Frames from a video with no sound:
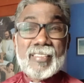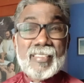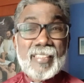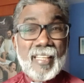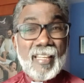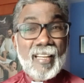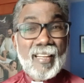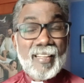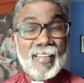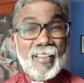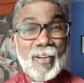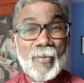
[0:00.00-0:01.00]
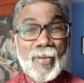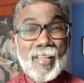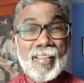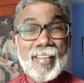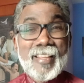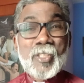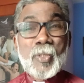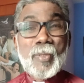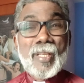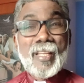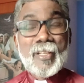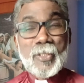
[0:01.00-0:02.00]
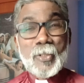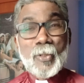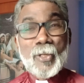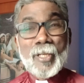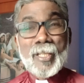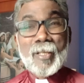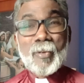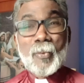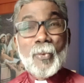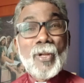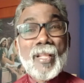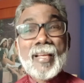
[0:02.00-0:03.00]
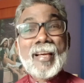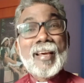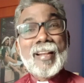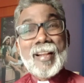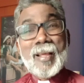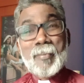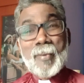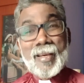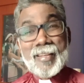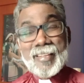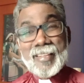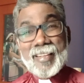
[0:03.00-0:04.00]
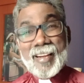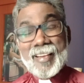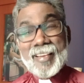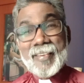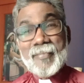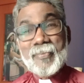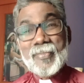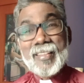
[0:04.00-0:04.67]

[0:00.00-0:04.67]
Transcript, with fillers: ஜெயிலில் இருக்கிறவன் இயேசுவை ஏற்றுக்கொண்டு ஊழியக்காரனாய் மாறியிருக்கிறாங்க இருக்கிறாங்க